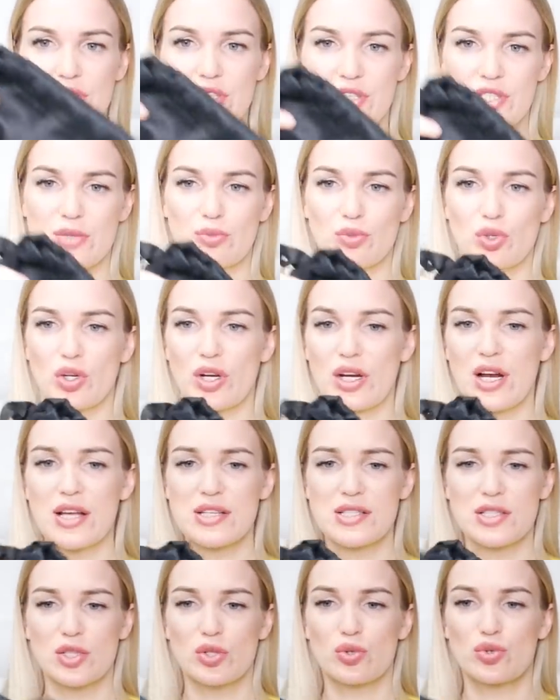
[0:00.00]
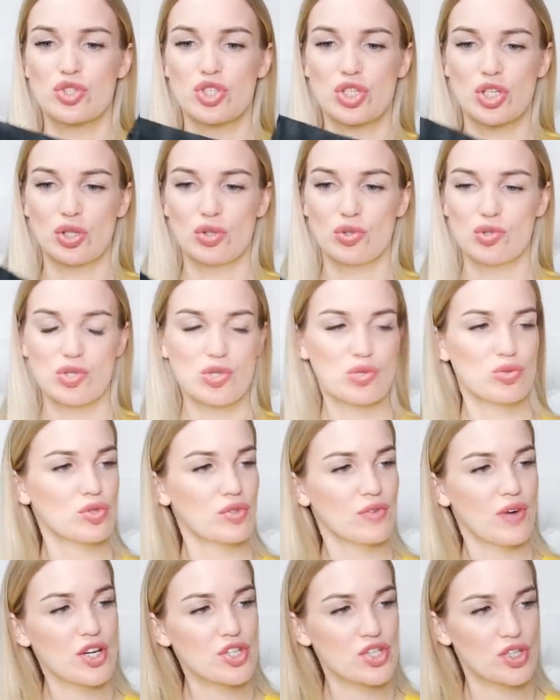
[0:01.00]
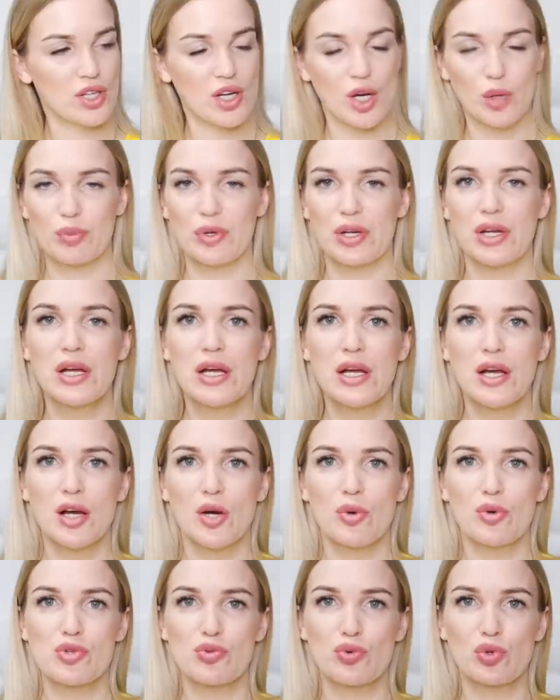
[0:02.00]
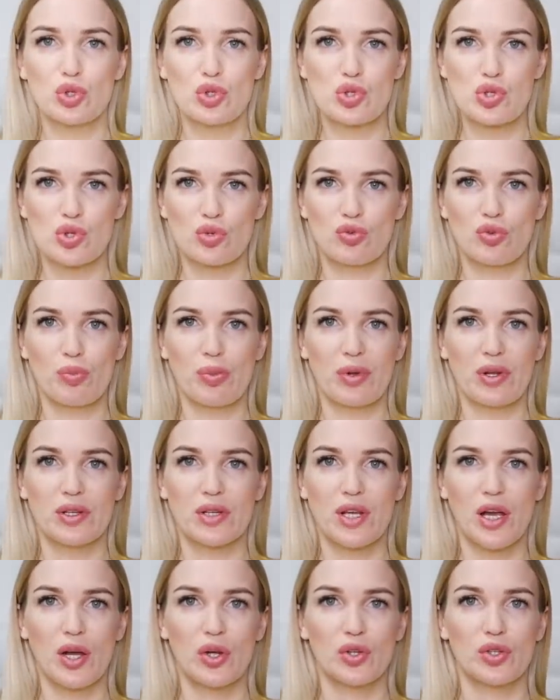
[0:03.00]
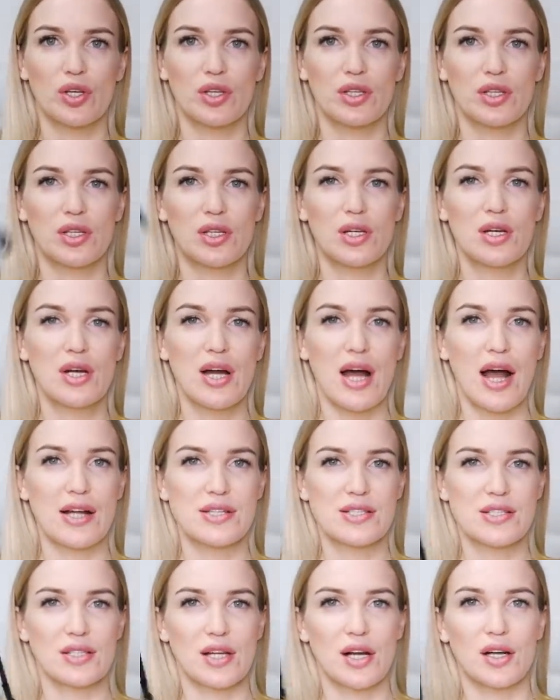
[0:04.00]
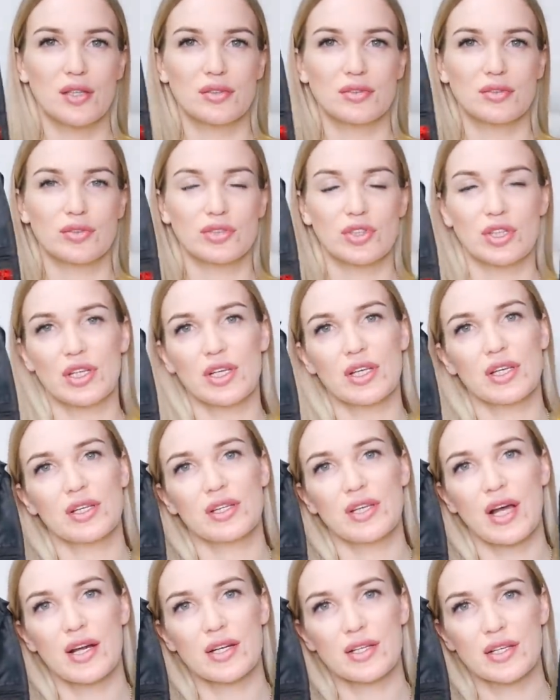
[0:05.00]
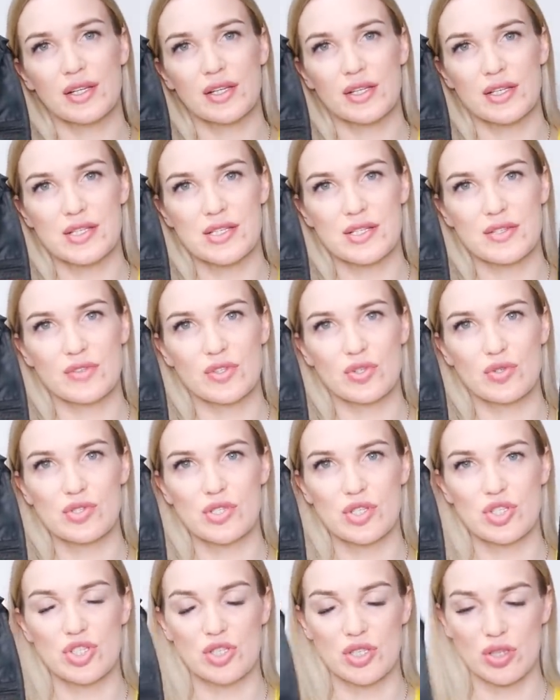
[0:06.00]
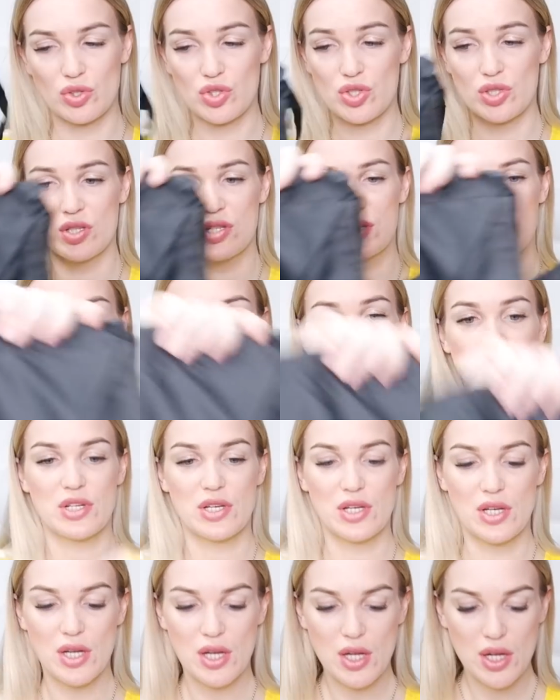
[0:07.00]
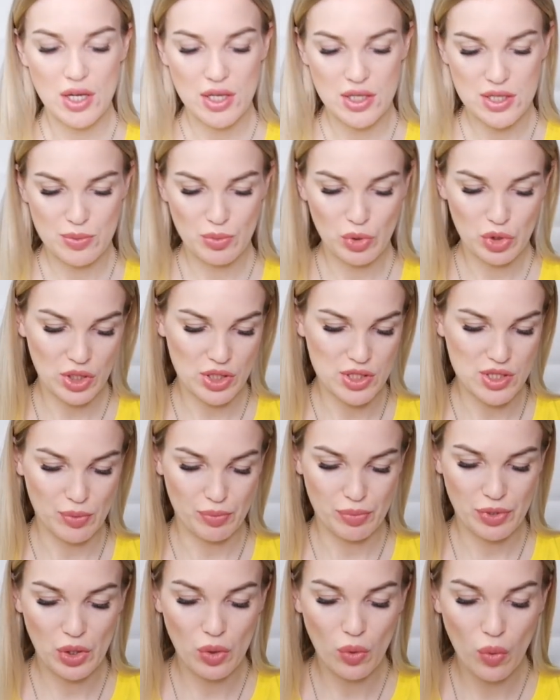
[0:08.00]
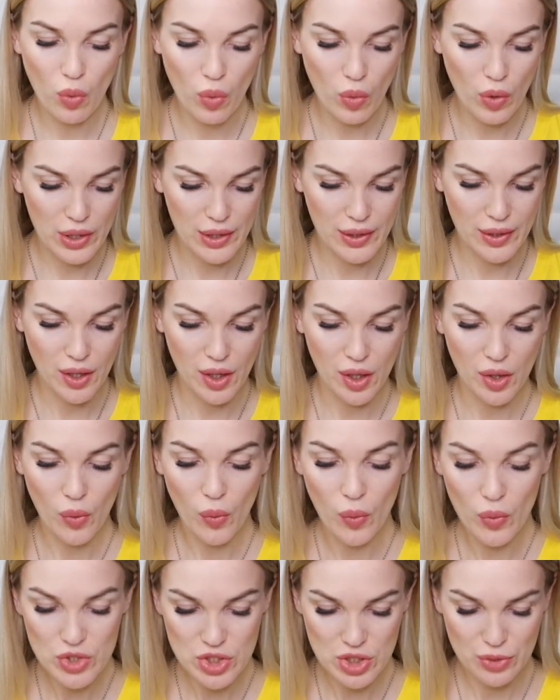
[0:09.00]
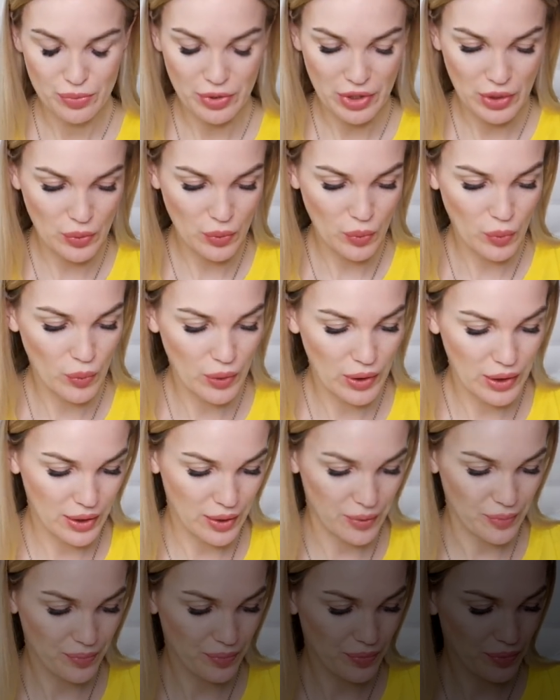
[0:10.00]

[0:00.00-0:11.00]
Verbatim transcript: Здесь немного разные ручки, но не суть важно. Как бы функцию выполняют они одинаковые. Вот такие яркие, красивые рюкзачки. Очень, на самом деле, смотрятся прикольно. Очень прикольно.